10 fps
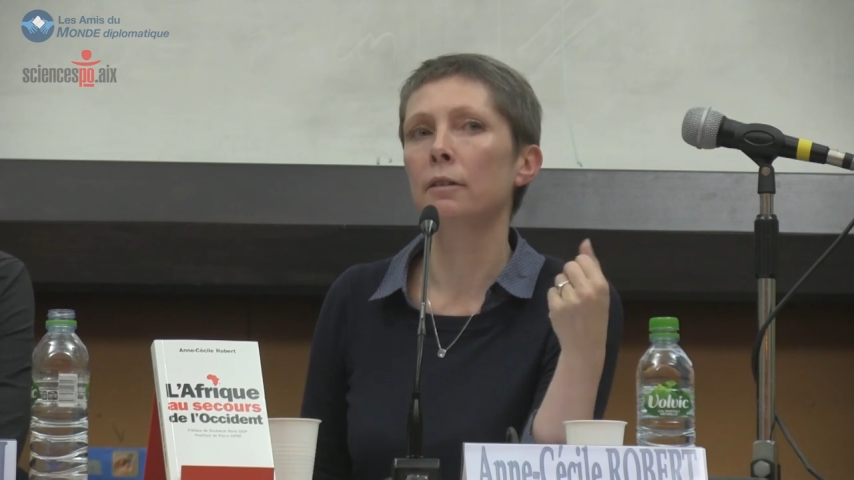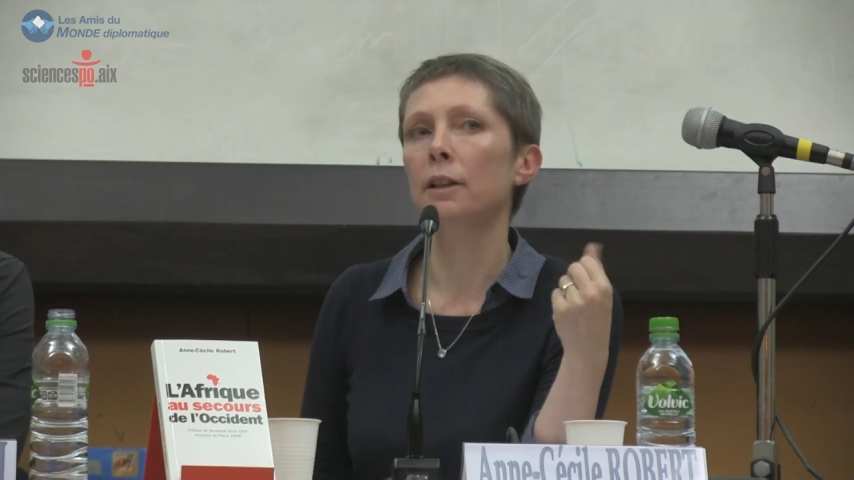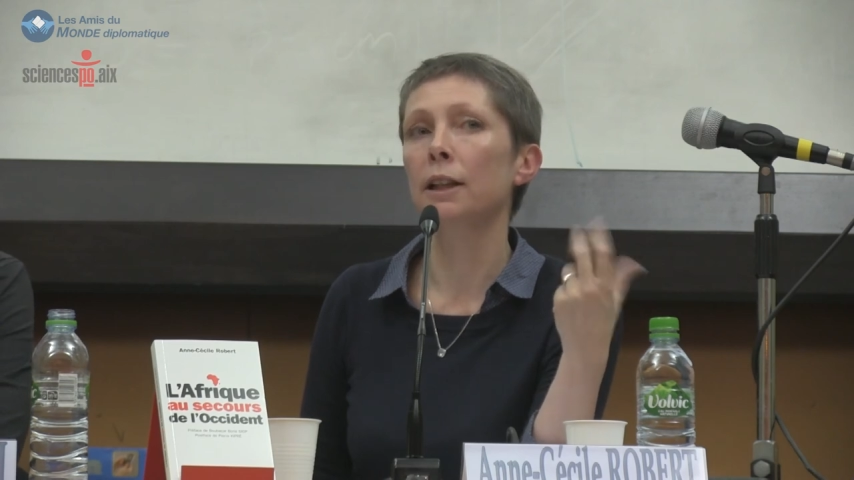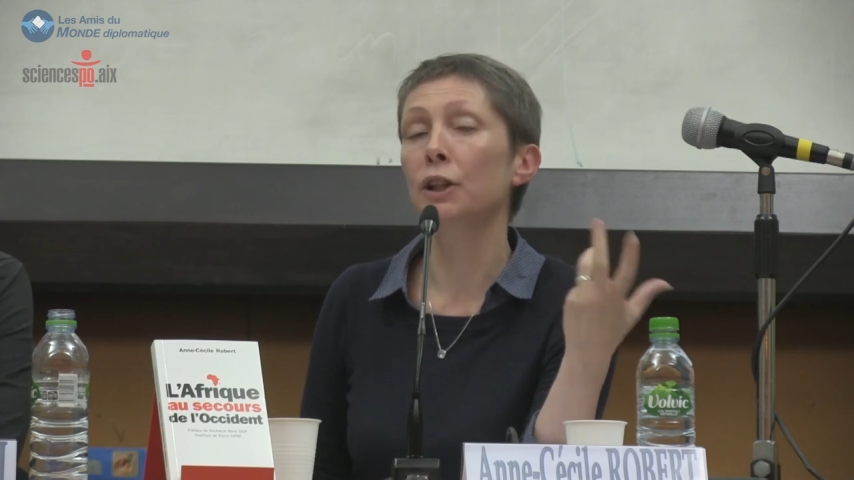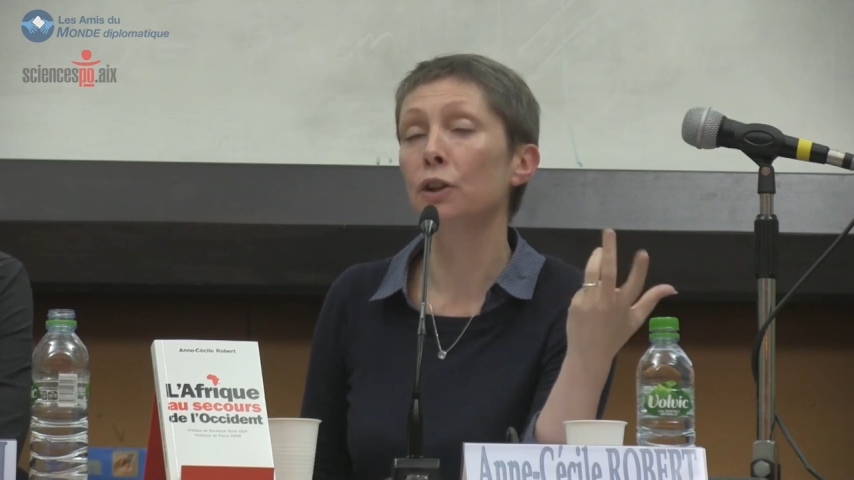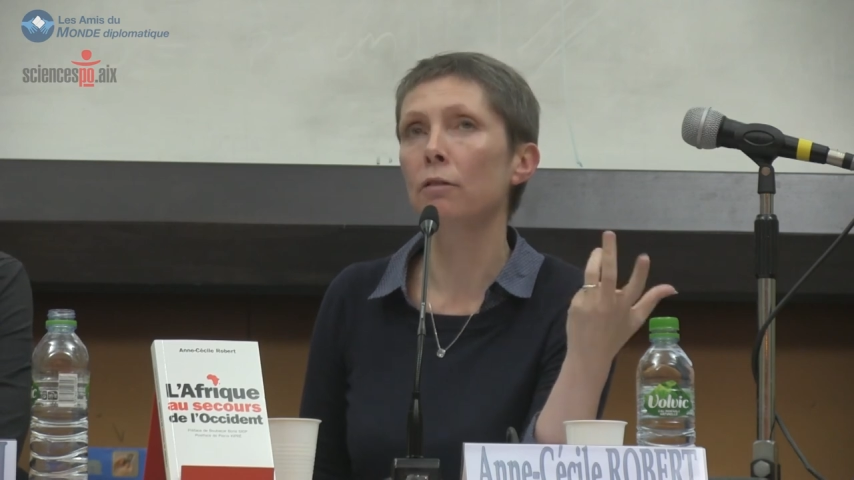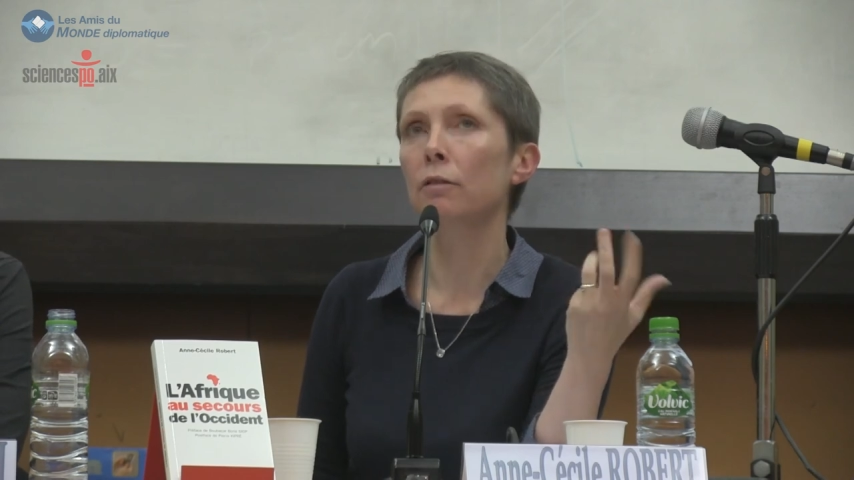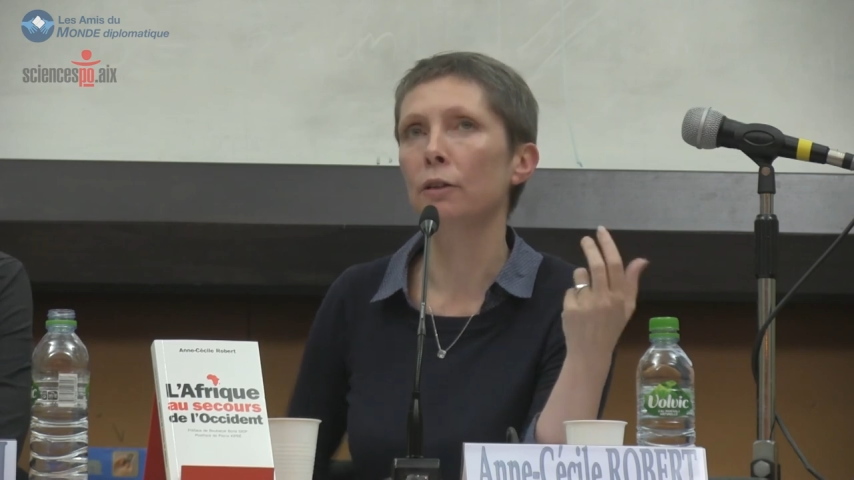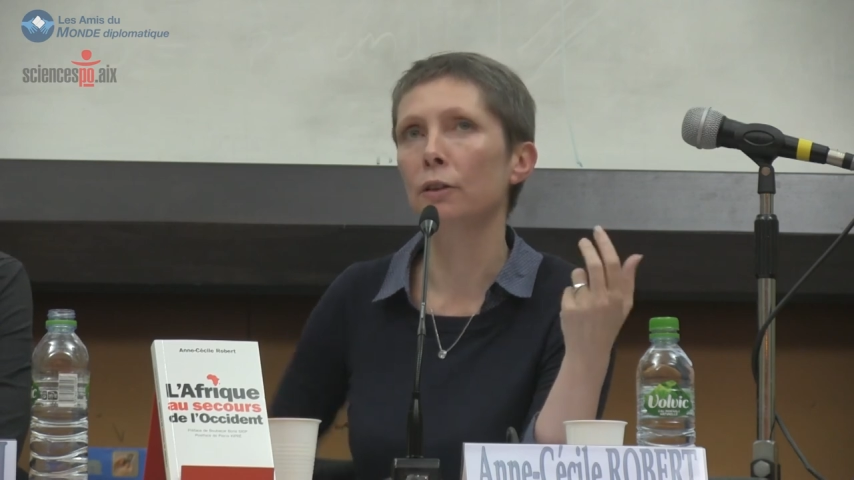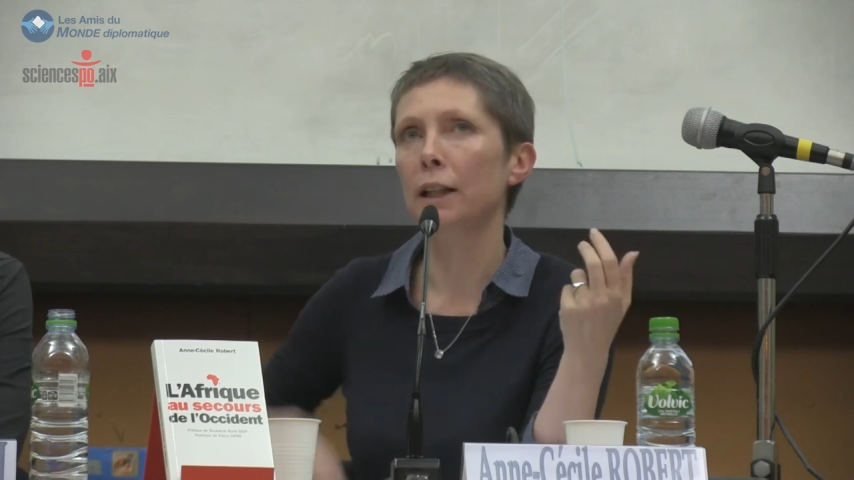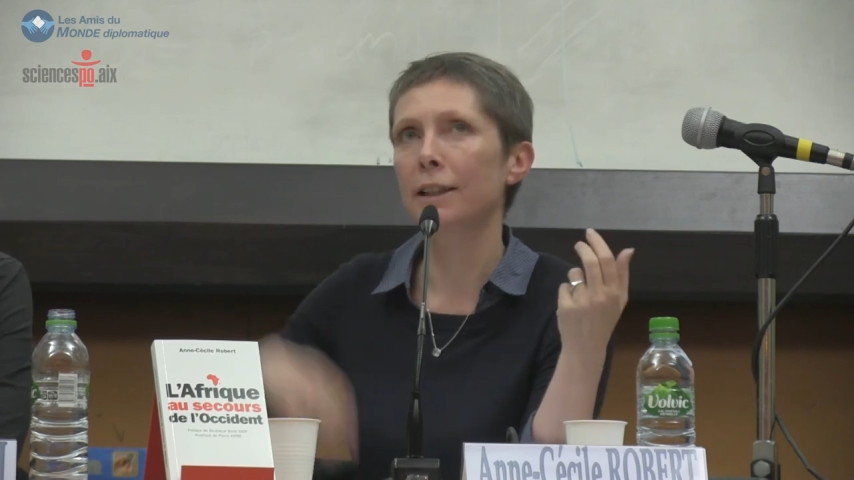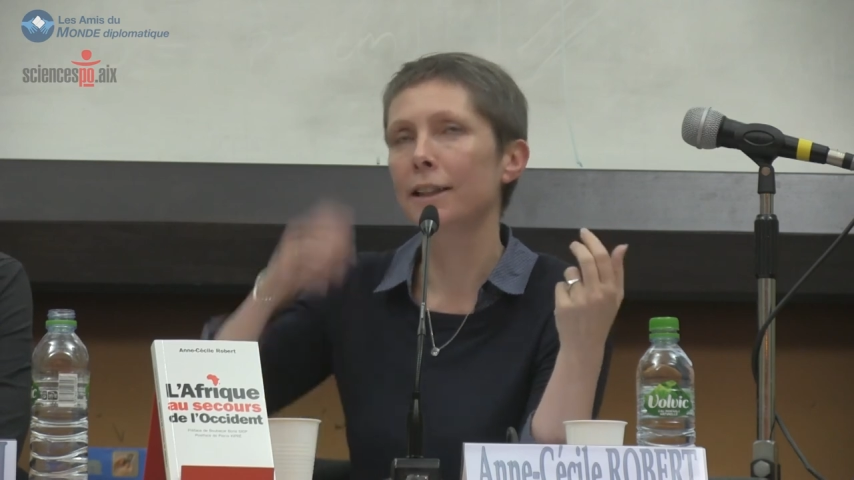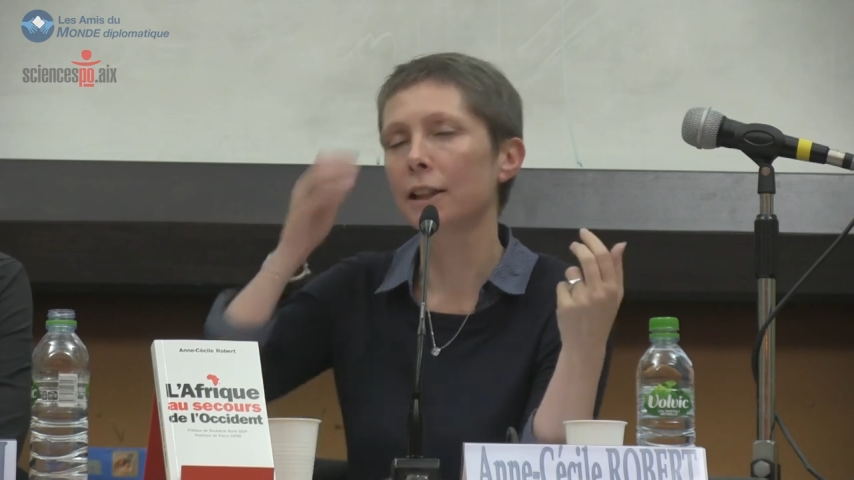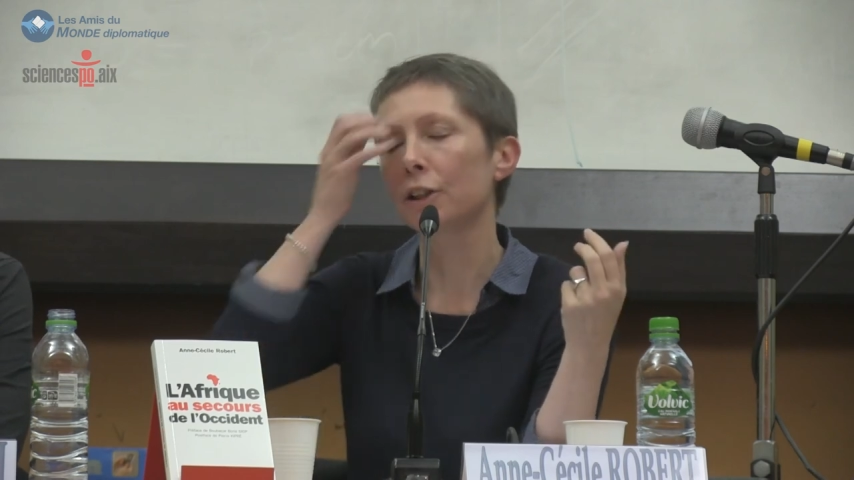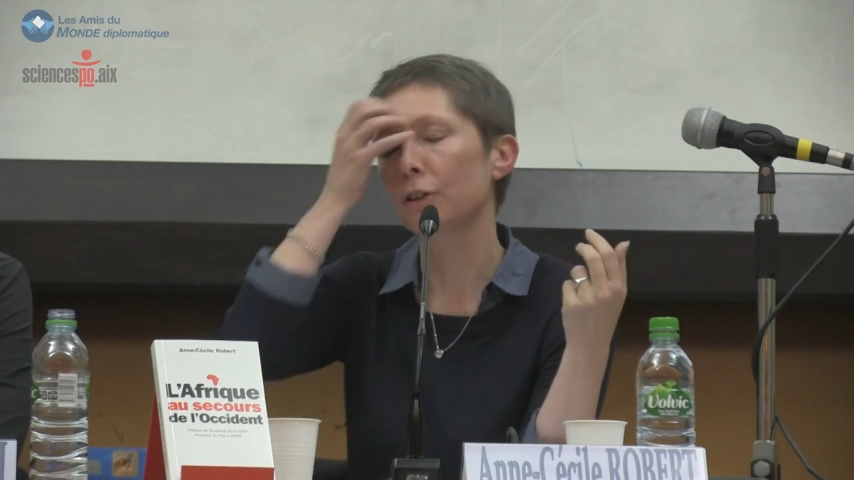dirigeants, de notre classe
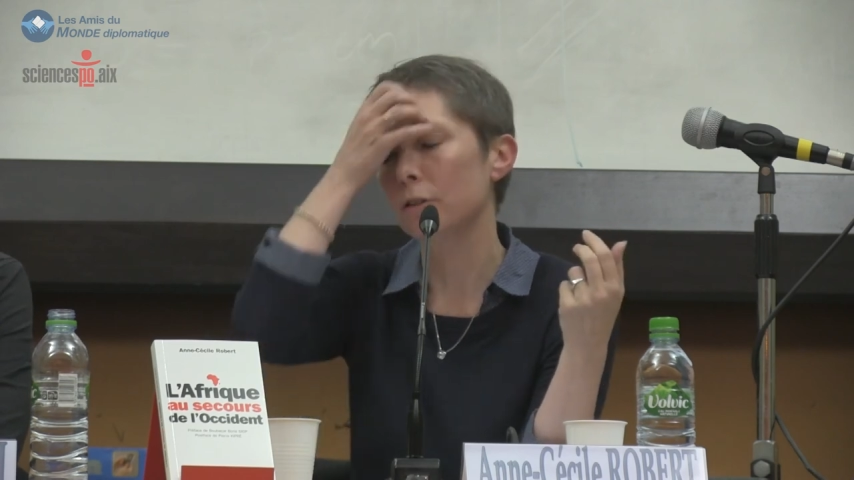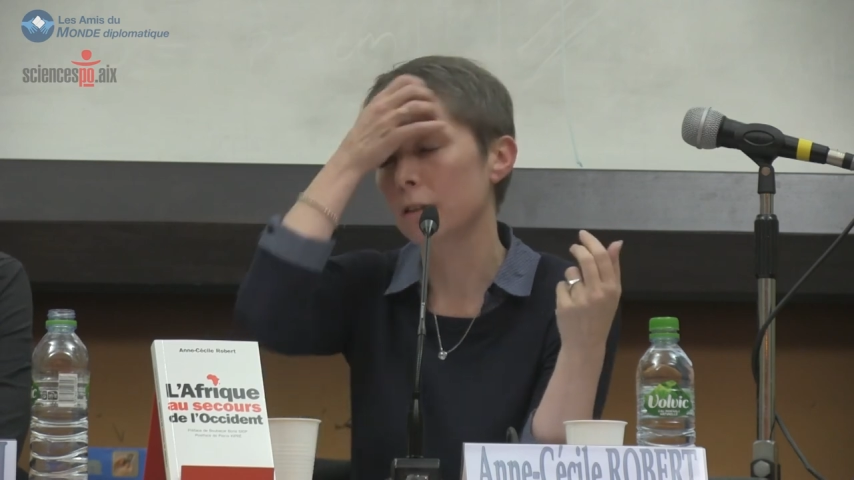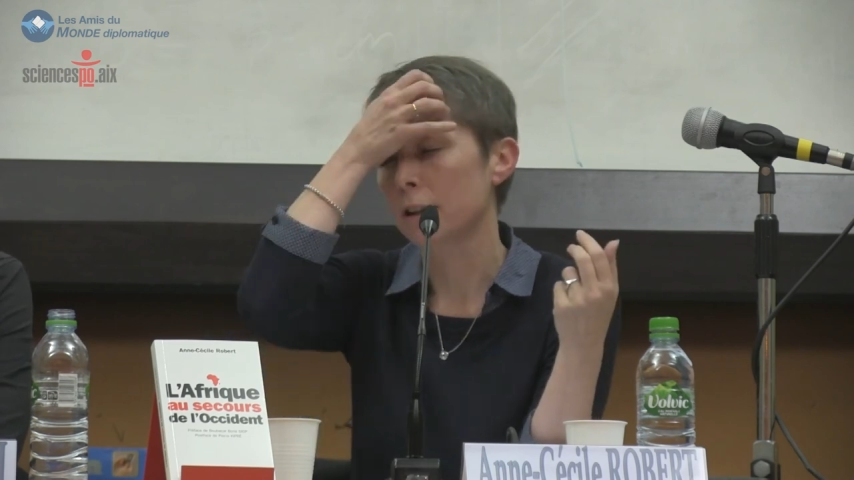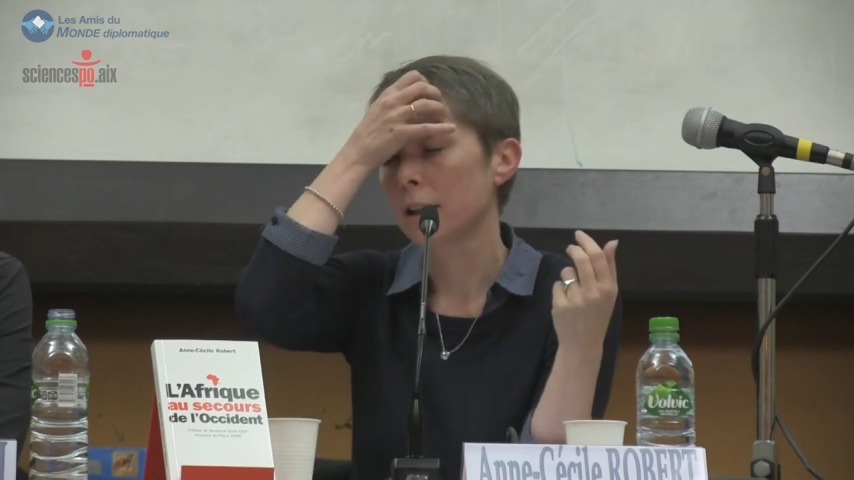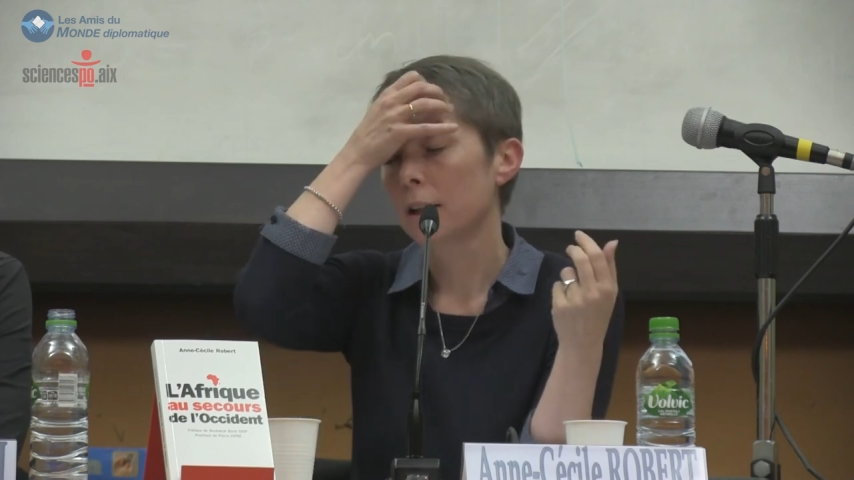dirigeante,